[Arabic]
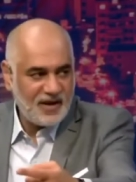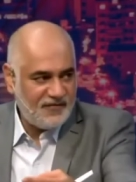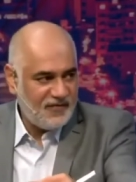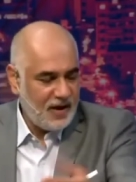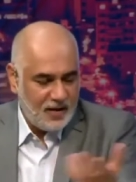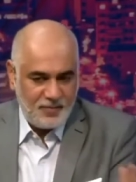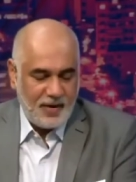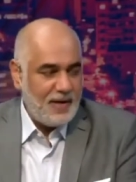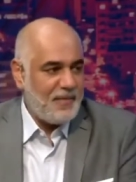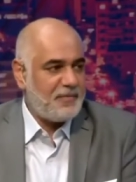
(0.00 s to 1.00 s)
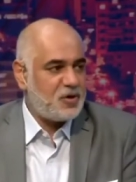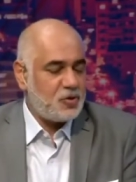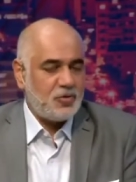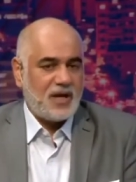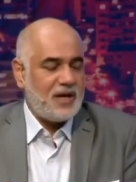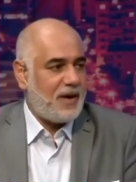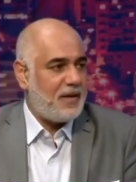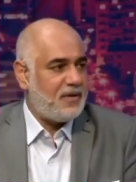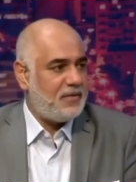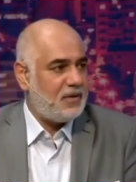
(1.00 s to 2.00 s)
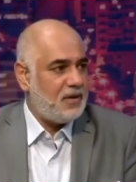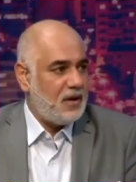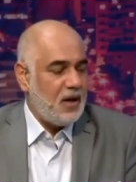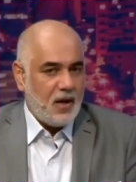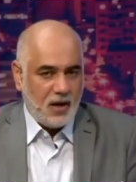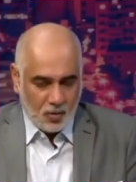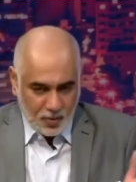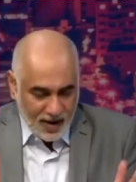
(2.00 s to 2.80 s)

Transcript: بكفيها بيامن بشو طيب حبيبي صح. لو